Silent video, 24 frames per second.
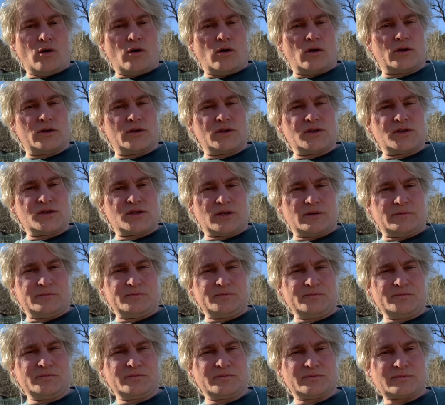Und
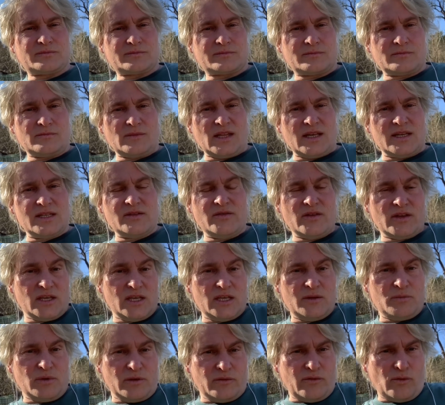ähm,
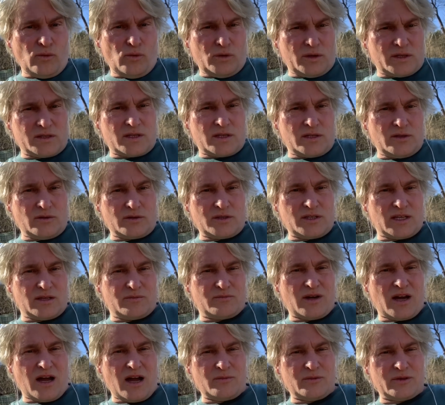deswegen, ich bin froh, dass ich noch
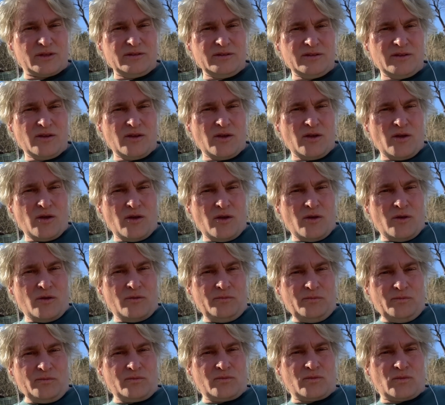Themen habe.
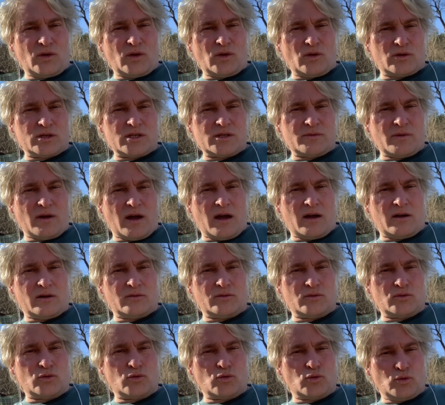Und
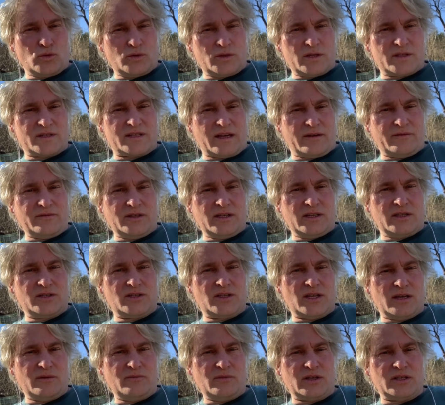zwar gute,
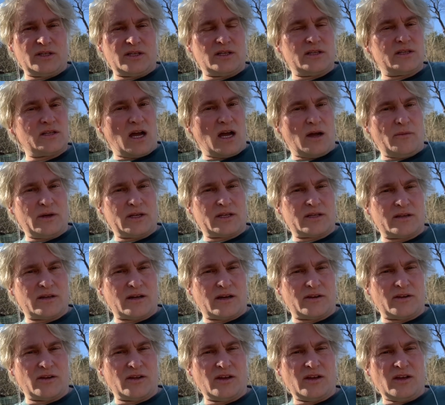saftige Themen, an ich arbeiten
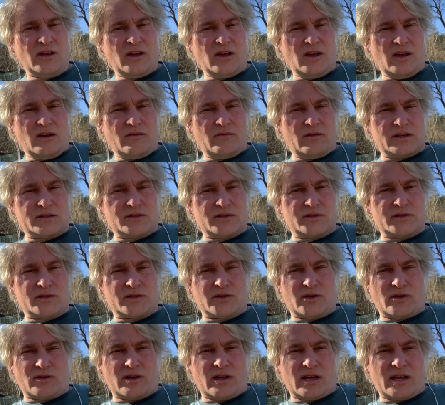kann weil sonst
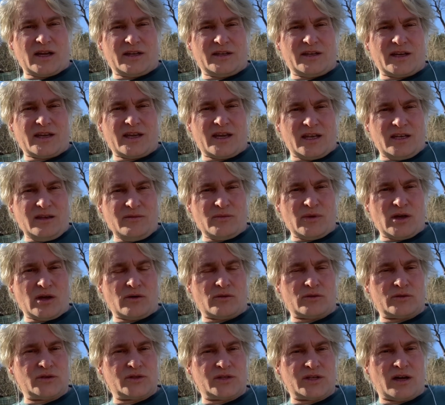ist doch gar kein Erkennen
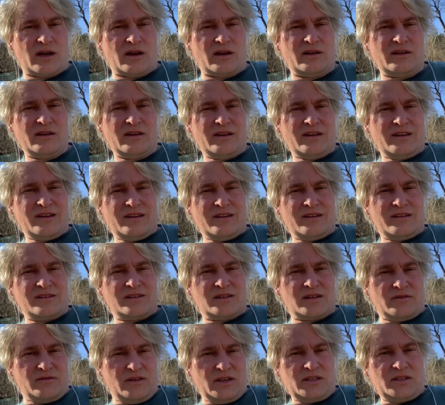mehr. Und da
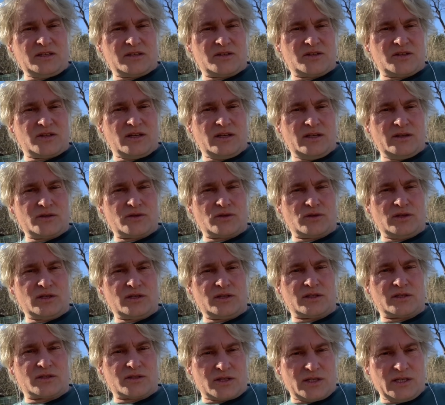der Weg das Ziel ist und
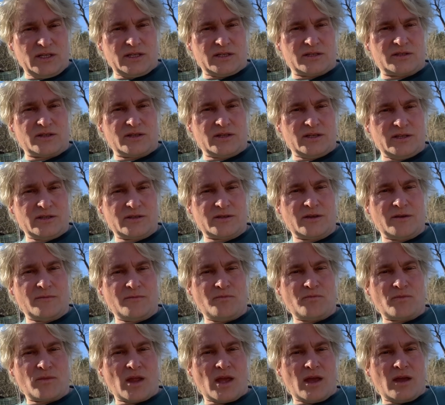nicht das Ziel das Ziel ist,
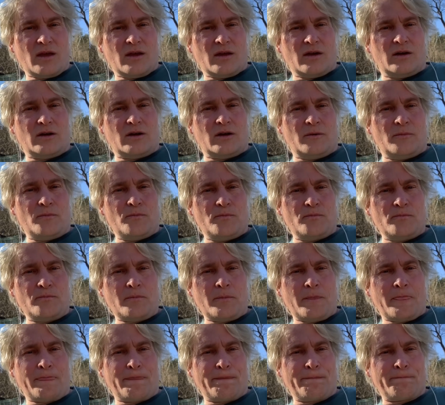
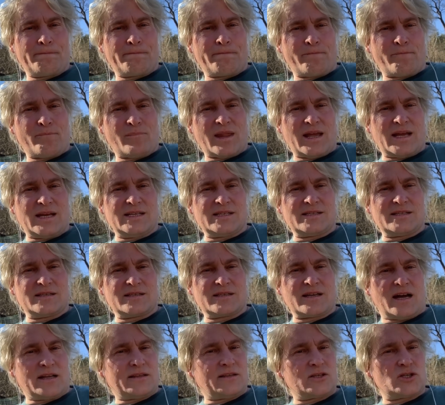ähm, ist
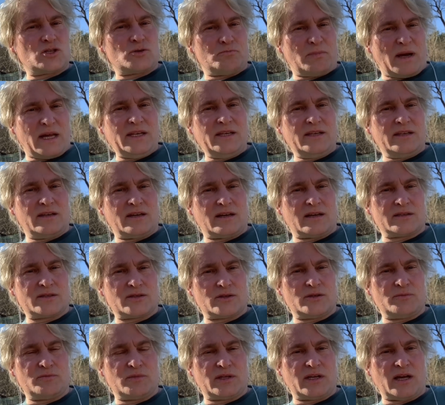das gerade das Spannende.
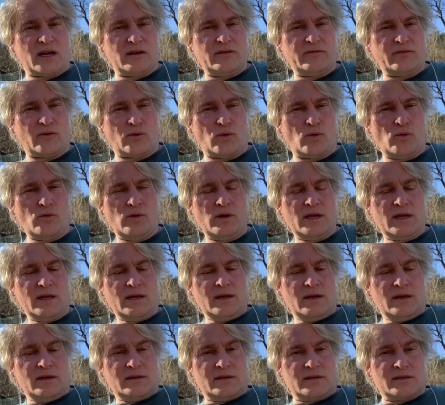Also ich bin heilfroh,
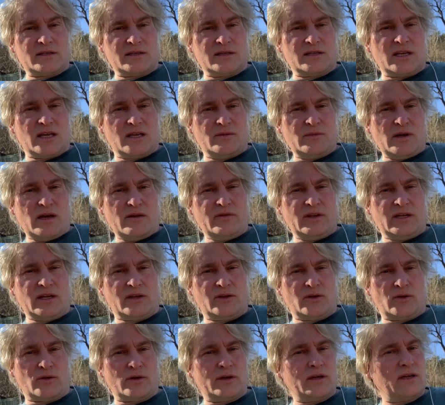dass sich immer
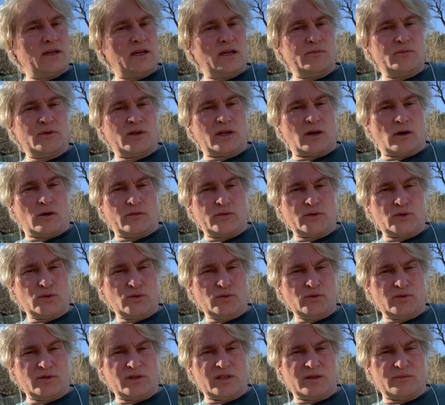wieder neue Ebenen
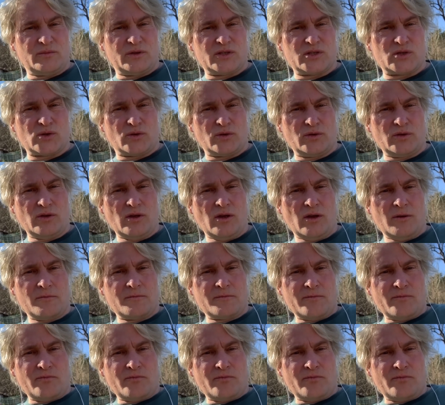auftun und Dimensionen